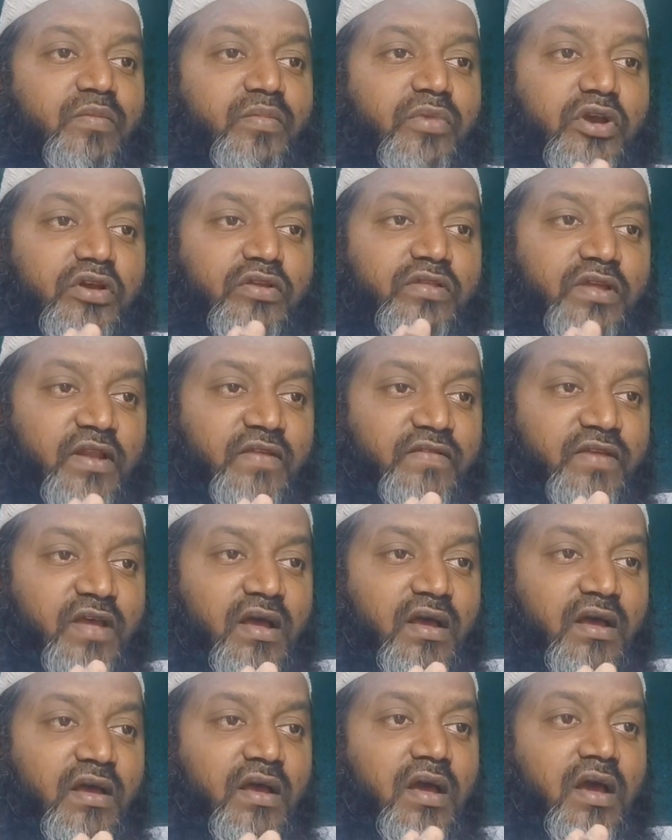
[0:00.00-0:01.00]
మీకు తెలుసా
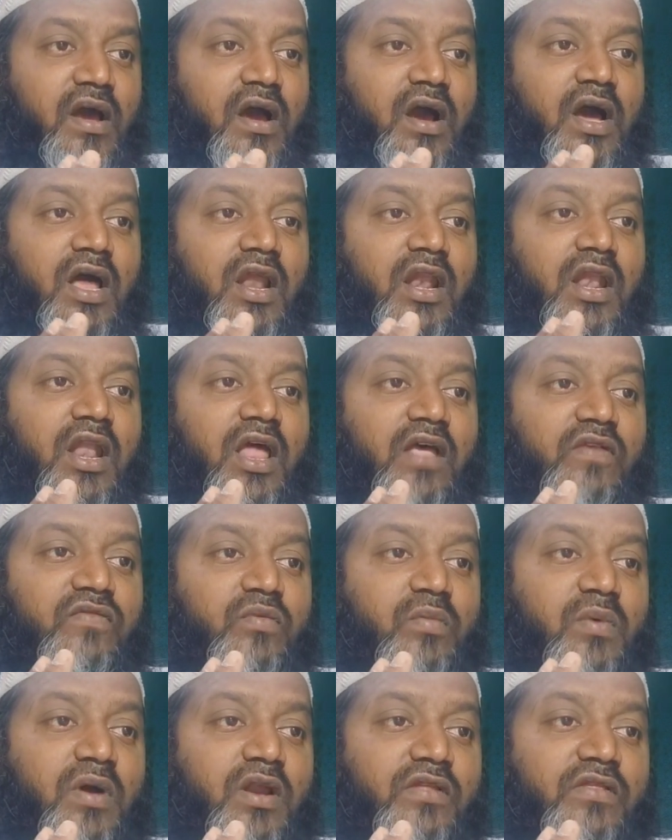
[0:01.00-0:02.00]
అల్లా
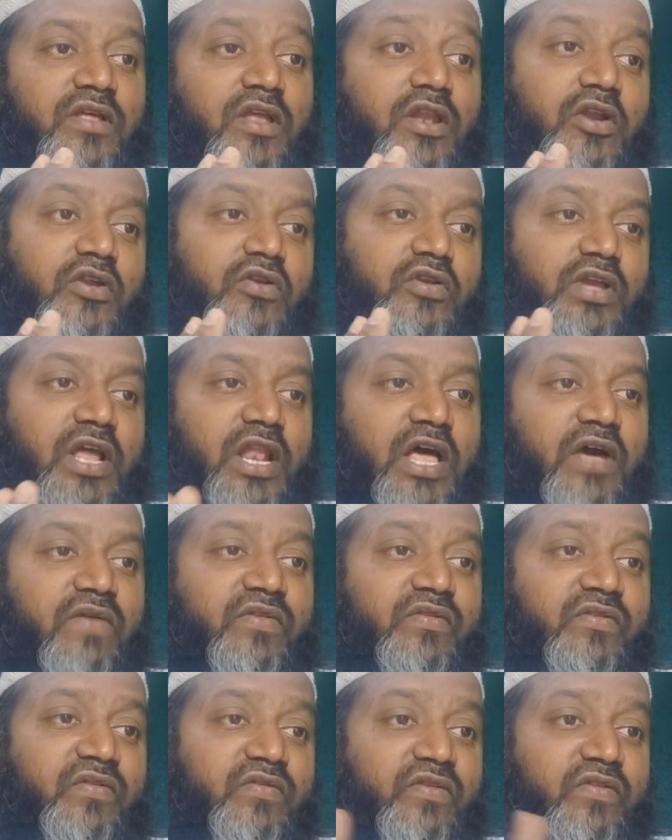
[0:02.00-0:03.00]
సుబానతలను ఎలా
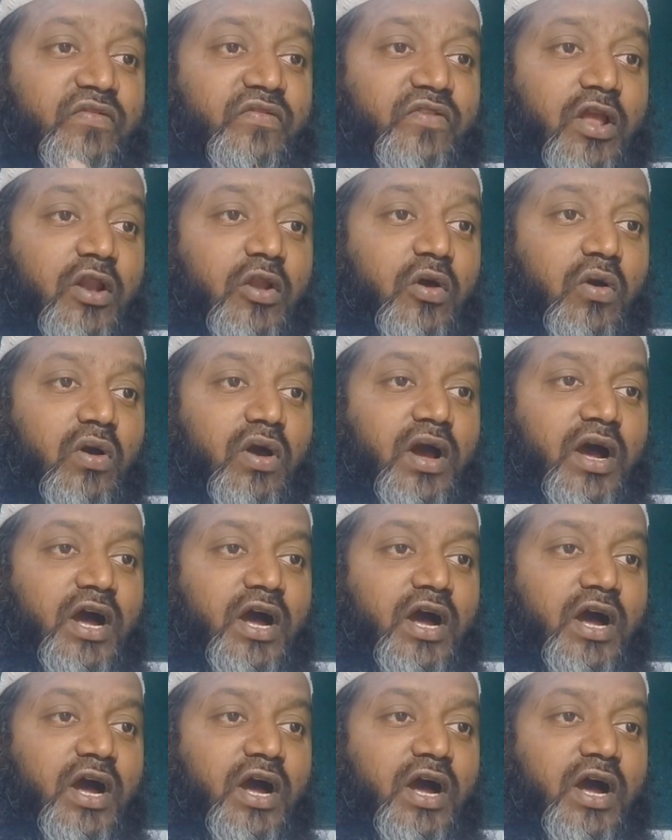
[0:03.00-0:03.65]
విశ్వసించాలో